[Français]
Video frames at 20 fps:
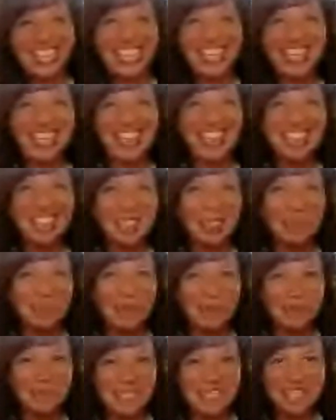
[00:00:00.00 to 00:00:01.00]
non, non, attends
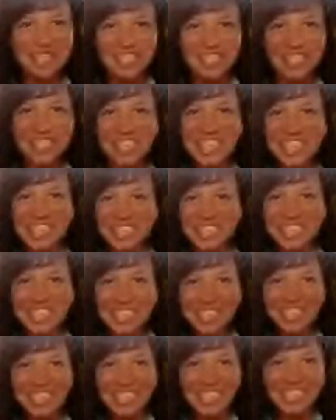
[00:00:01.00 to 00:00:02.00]
un peu parce que
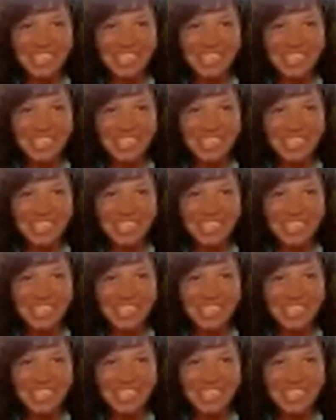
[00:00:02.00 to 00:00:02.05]
euh,